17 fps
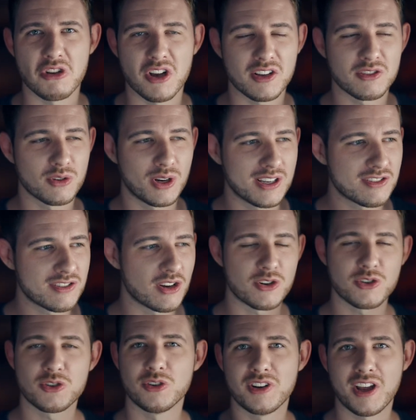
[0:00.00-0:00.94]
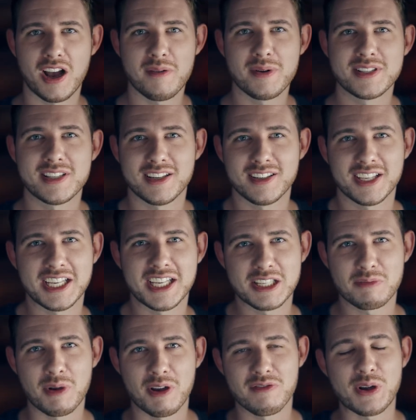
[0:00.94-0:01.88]
Ja, so hat es auch schon damals
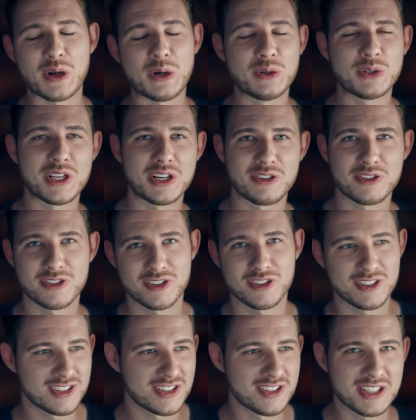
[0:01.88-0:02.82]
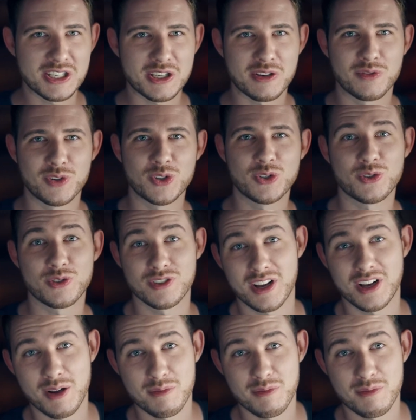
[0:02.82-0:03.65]
Andreas bei Frauendaus sich gewünscht und so